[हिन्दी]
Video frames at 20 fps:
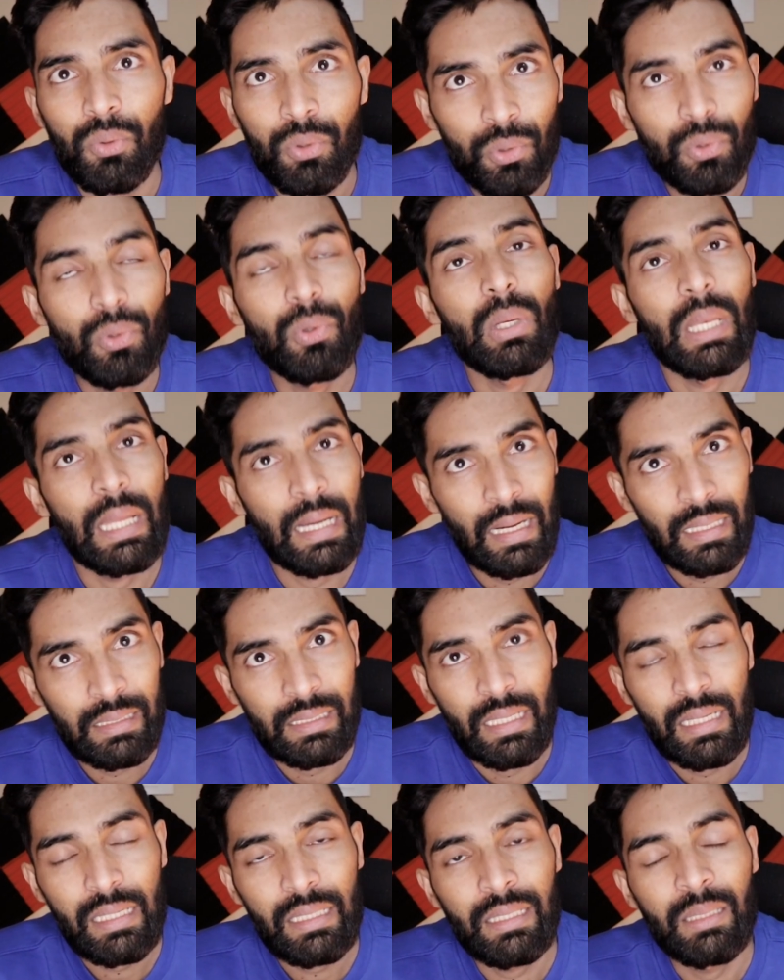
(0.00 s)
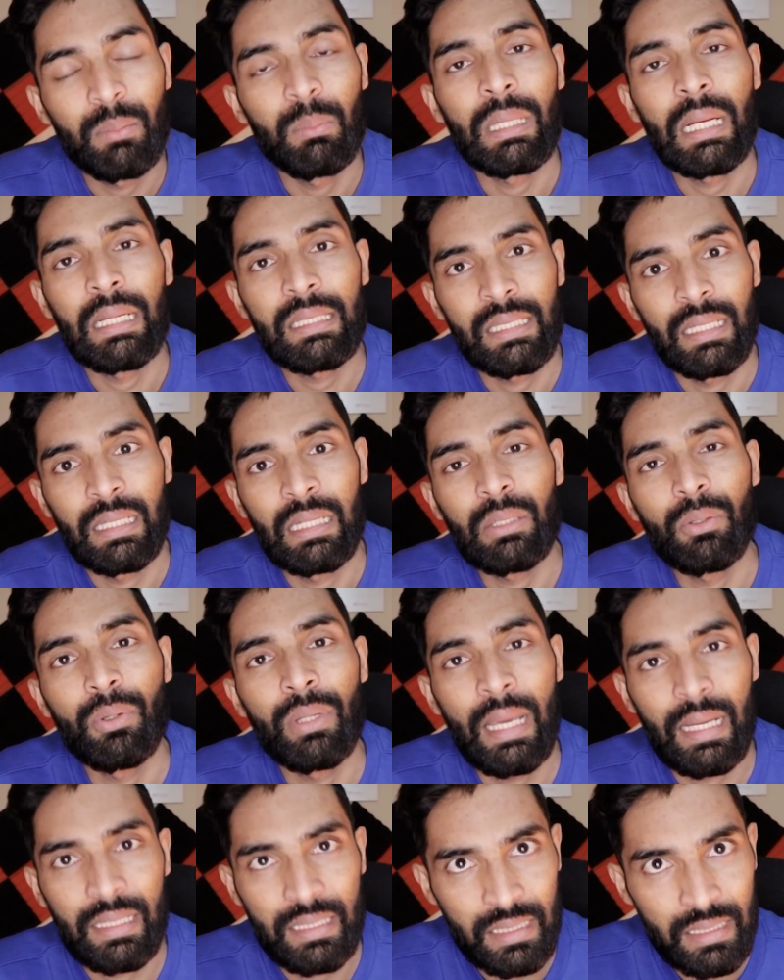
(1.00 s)
उनको लगा था कि मेरा चैनल
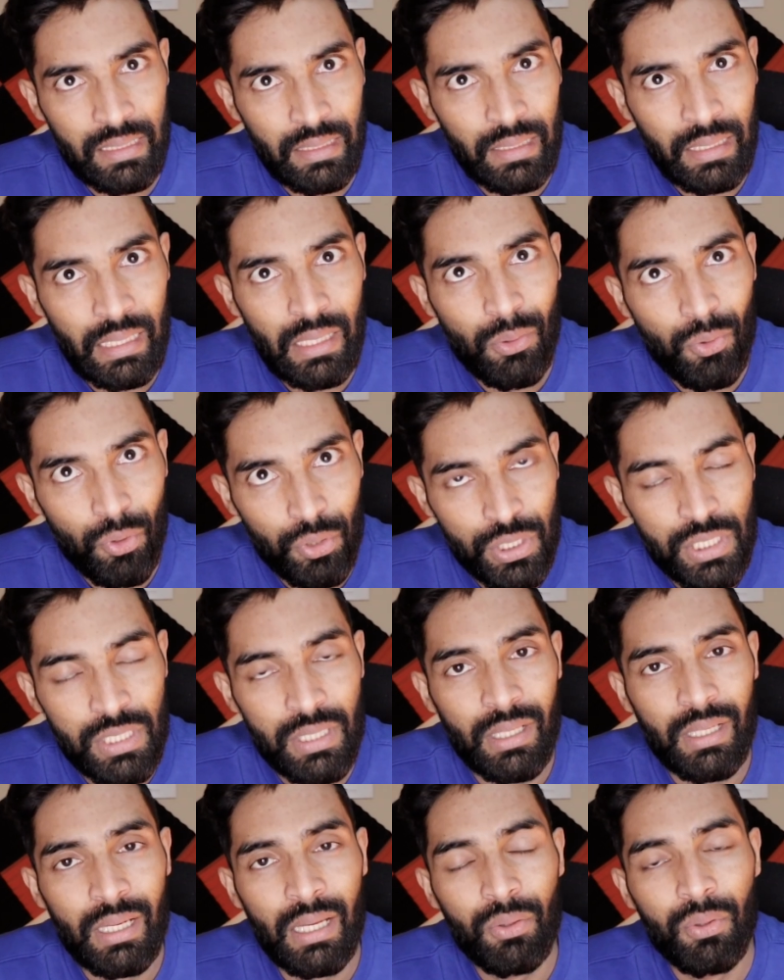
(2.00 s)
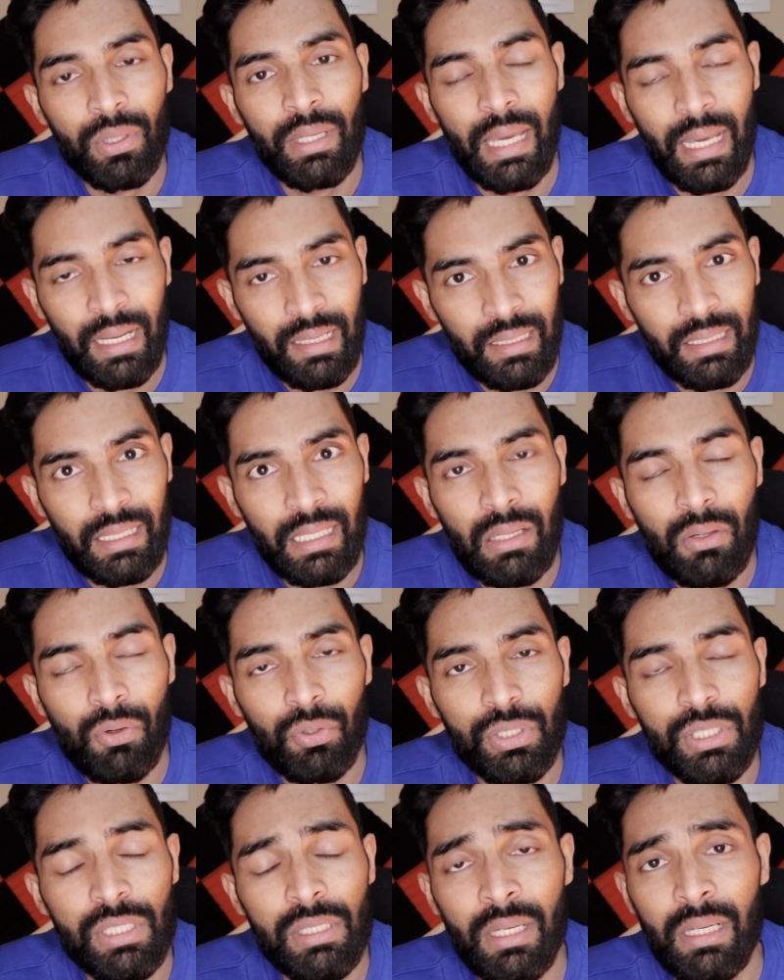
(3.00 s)
कोई एक्सेस करने की कोशिश कर रहा है कोई हैक करने की
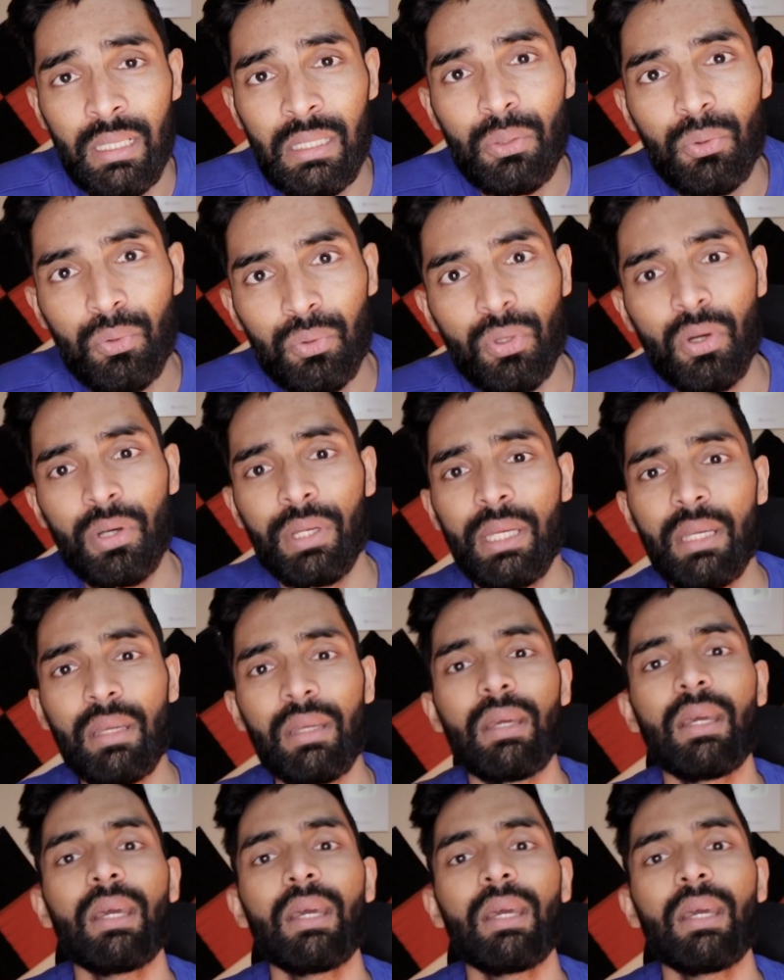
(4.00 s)
कोशिश कर रहा है तो उन्होंने